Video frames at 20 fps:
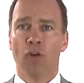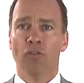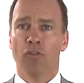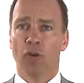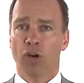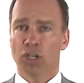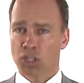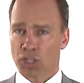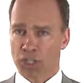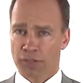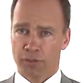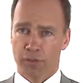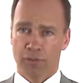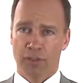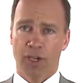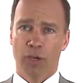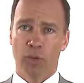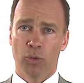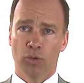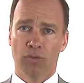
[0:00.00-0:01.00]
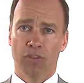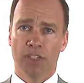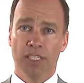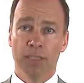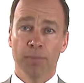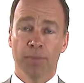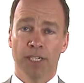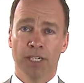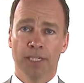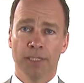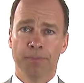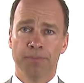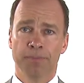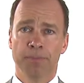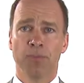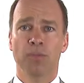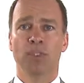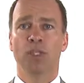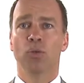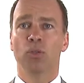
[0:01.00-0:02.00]
Forscher vom Fraunhofer IPA,
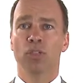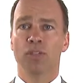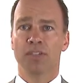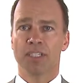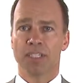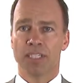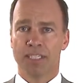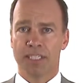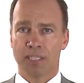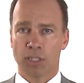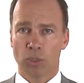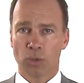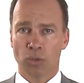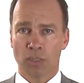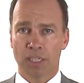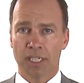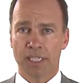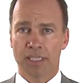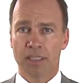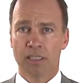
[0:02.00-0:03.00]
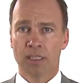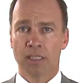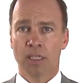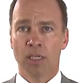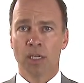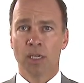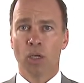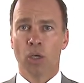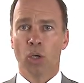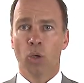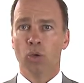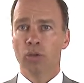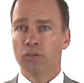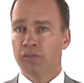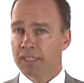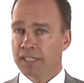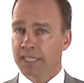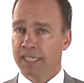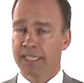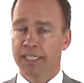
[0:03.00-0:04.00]
der Universität Stuttgart und
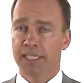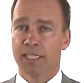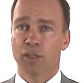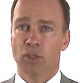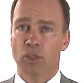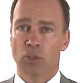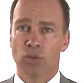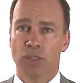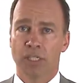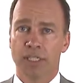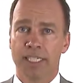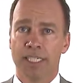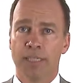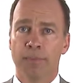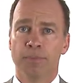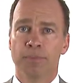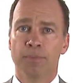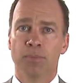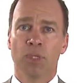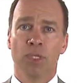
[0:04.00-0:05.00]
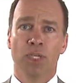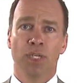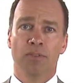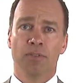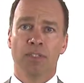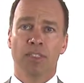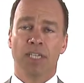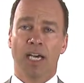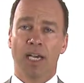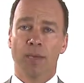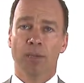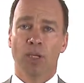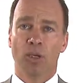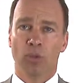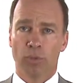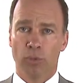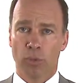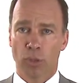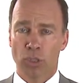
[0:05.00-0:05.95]
Vertreter aus Unternehmen wie Daimler und